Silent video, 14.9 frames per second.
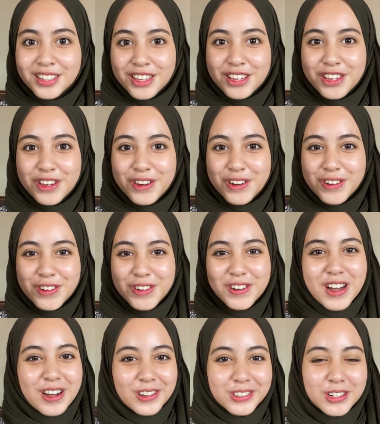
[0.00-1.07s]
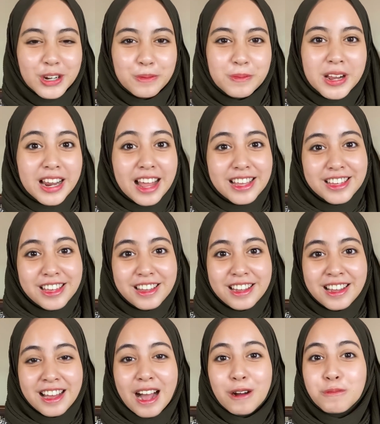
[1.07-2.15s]
Yuhu, aku sudah kembali lagi.
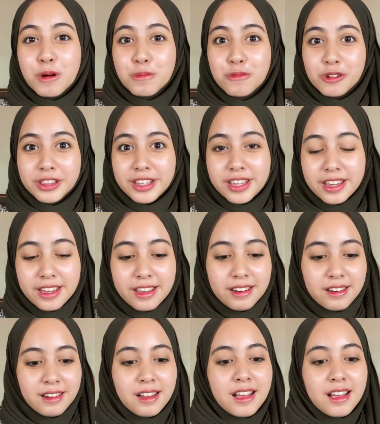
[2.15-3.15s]
Aku mau buktiin